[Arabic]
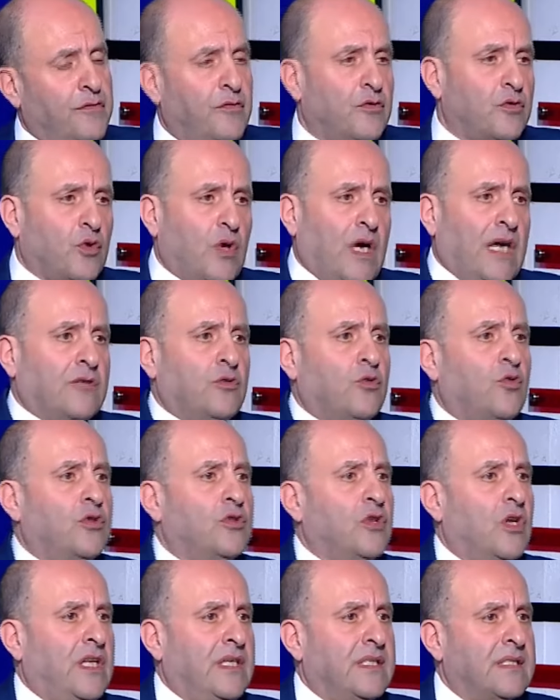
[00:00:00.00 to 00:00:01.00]
يفوتوا
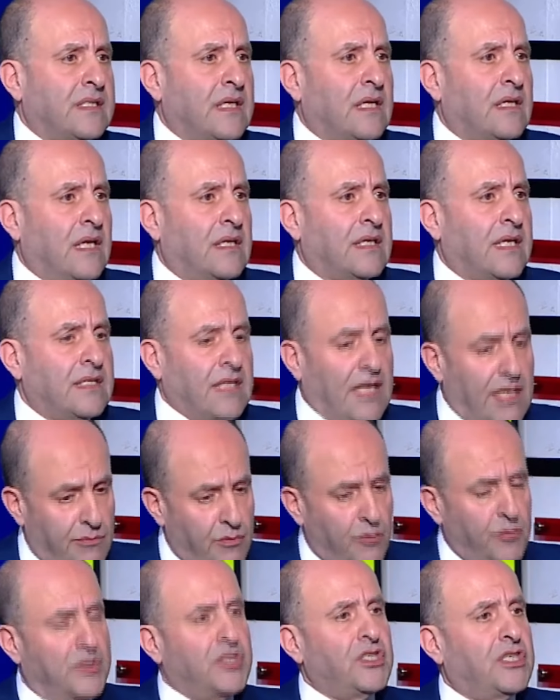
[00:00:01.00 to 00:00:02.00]
اعطوهم الحصه
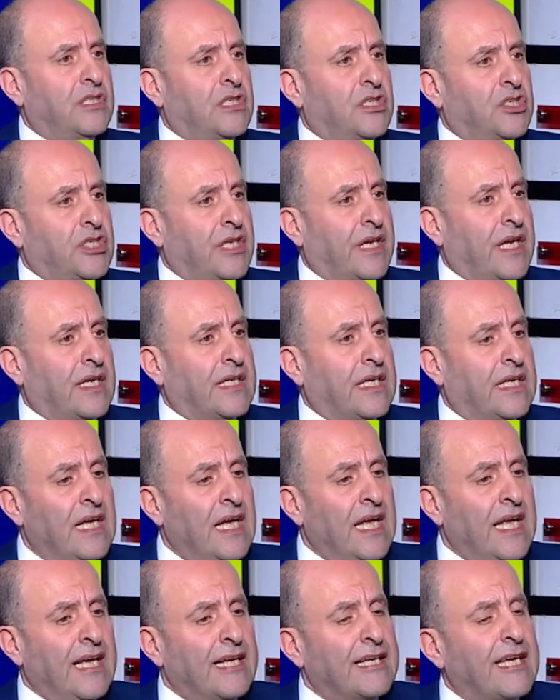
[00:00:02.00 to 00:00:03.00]
للكتائب ومشيت الشراكه
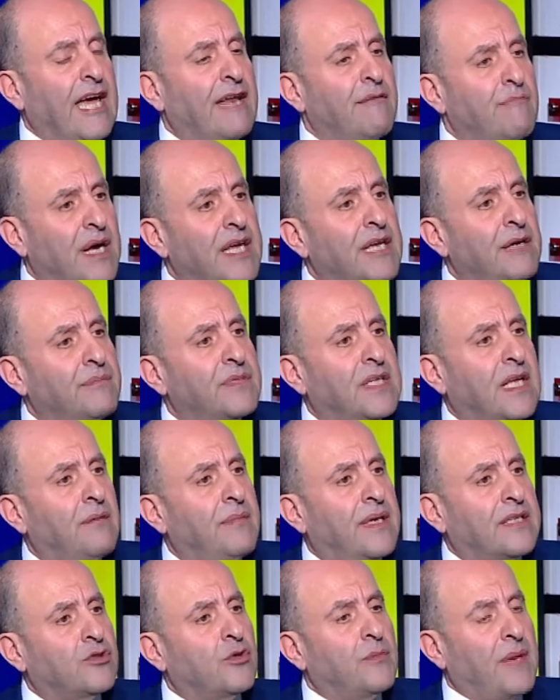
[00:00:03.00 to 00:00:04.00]
كان ما يمضي
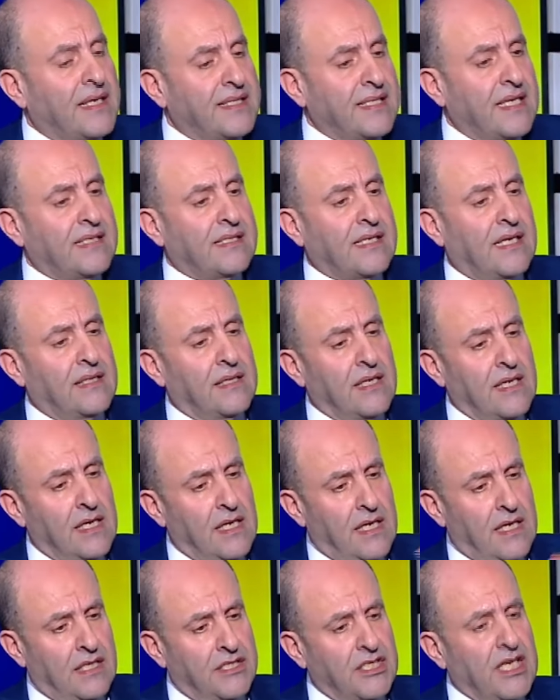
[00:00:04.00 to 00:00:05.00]
المرسوم اساسا
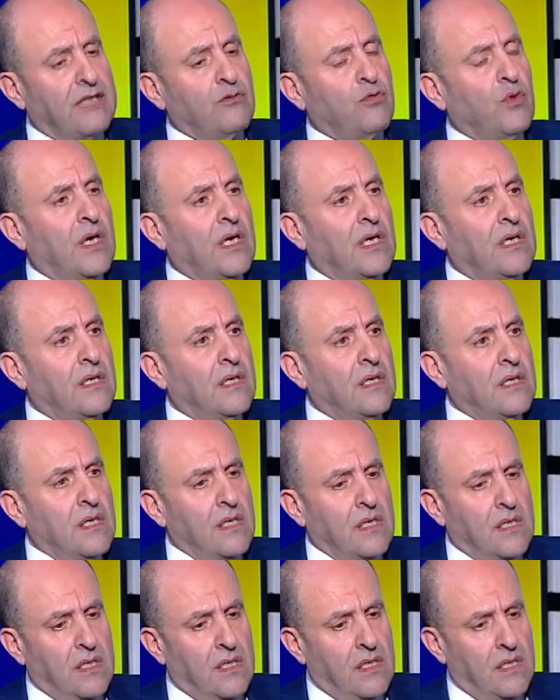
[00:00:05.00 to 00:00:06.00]
جدول
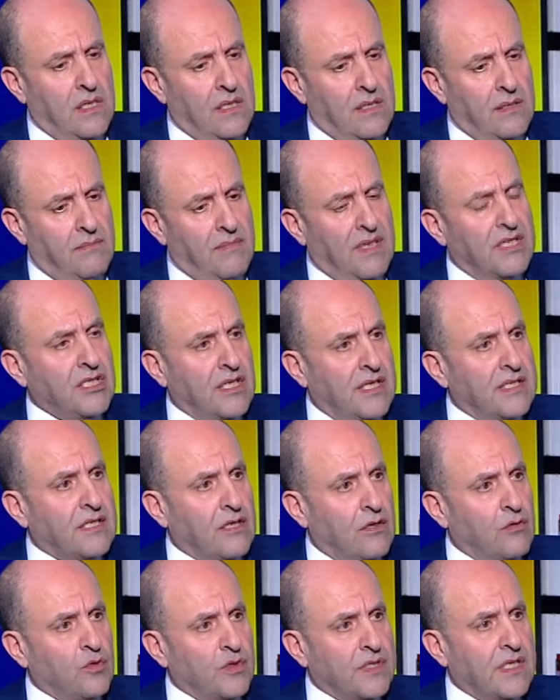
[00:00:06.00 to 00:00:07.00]
آه،
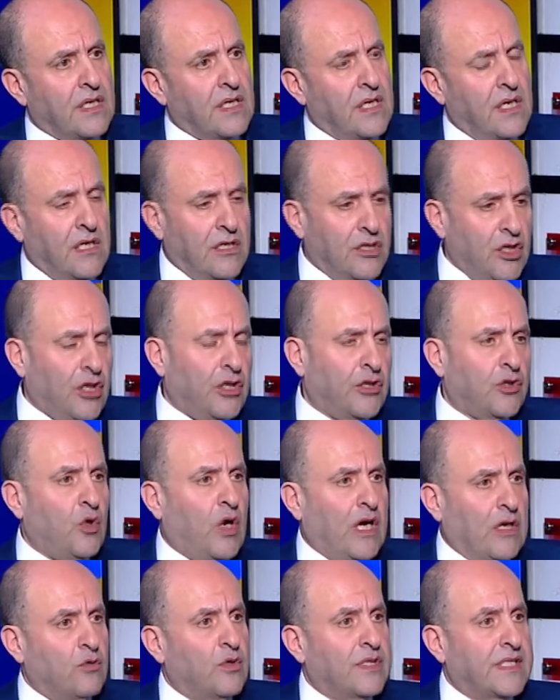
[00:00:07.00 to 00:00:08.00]
مجلس الوزراء
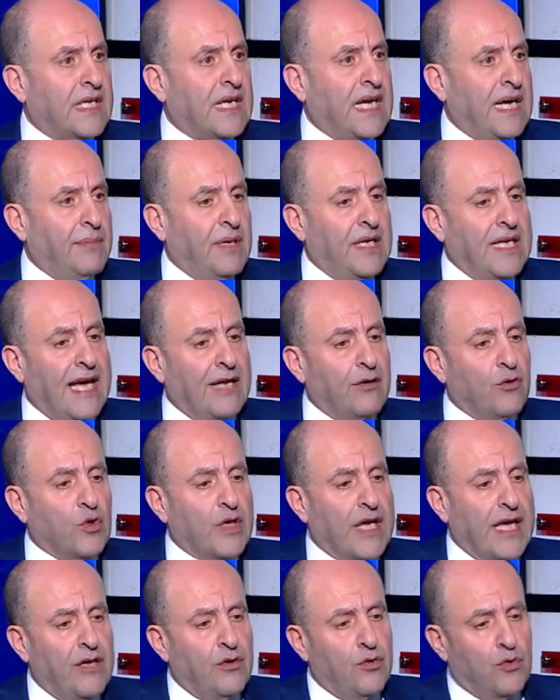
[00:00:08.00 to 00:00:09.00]
يعرضوا على الوزراء قبل لانه
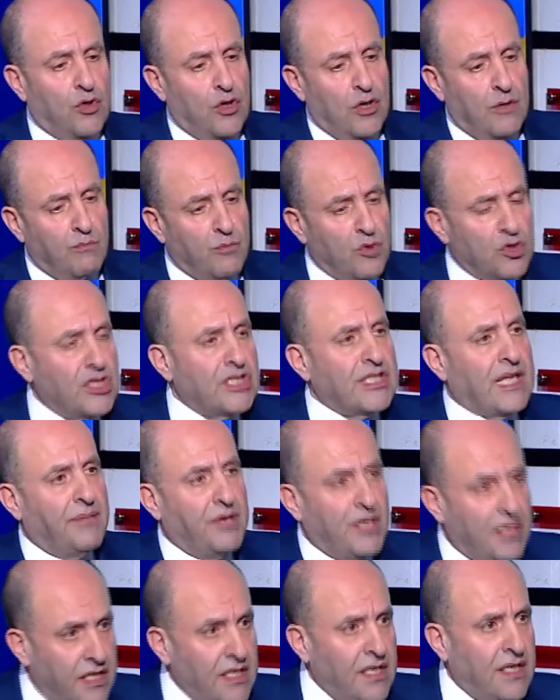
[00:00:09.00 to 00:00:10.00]
كانوا
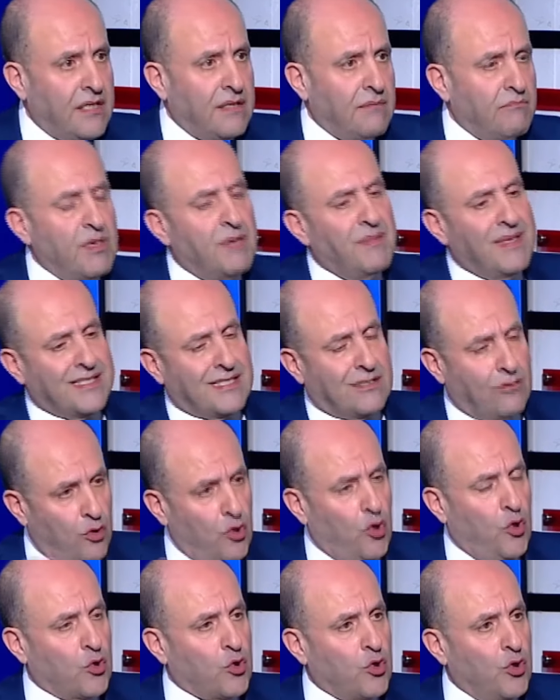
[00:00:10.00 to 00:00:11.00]
مجتمعين بمثل
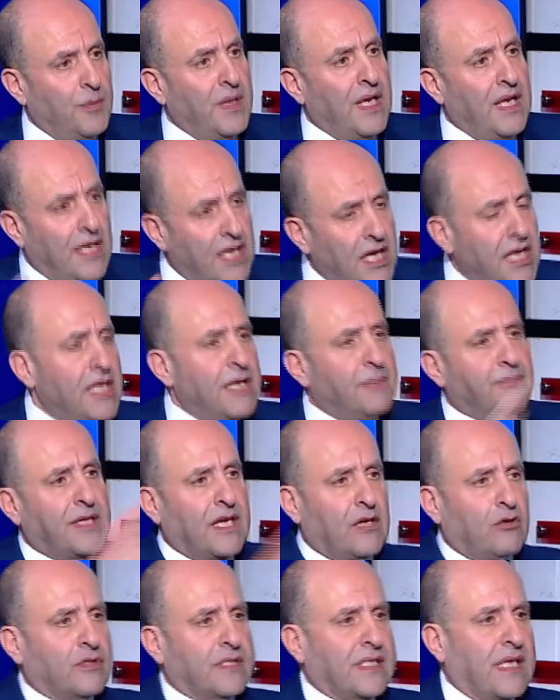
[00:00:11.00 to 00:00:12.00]
الحكومه اللي هي
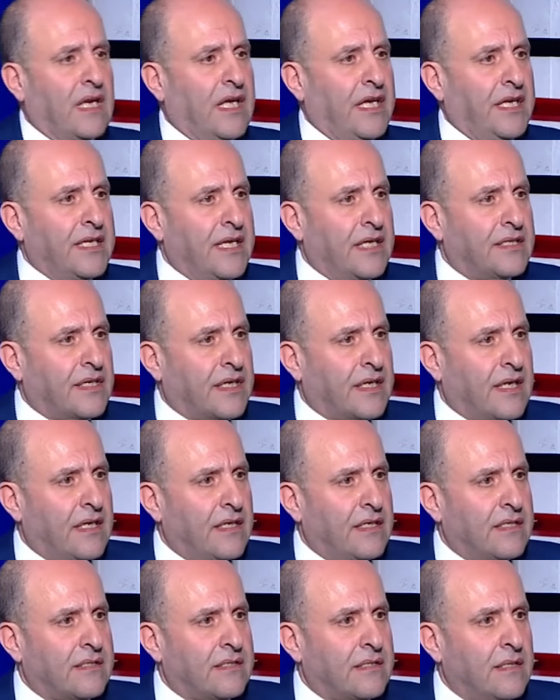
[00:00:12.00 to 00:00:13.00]
بتاخذ صلاحيات
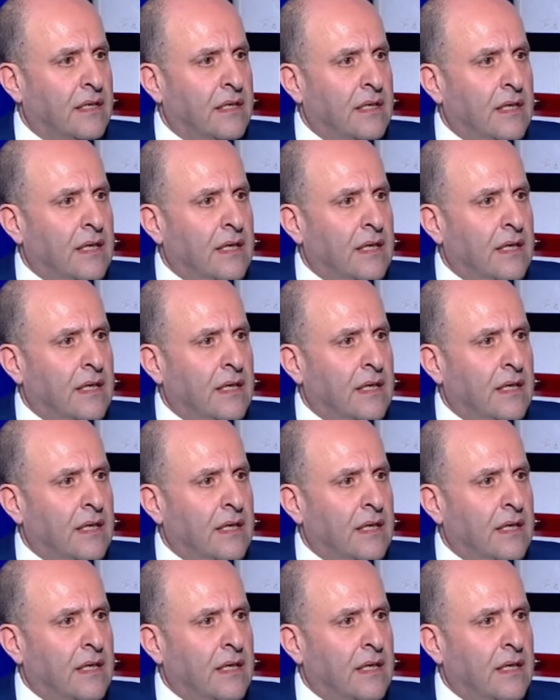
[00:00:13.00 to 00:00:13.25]
الرئيس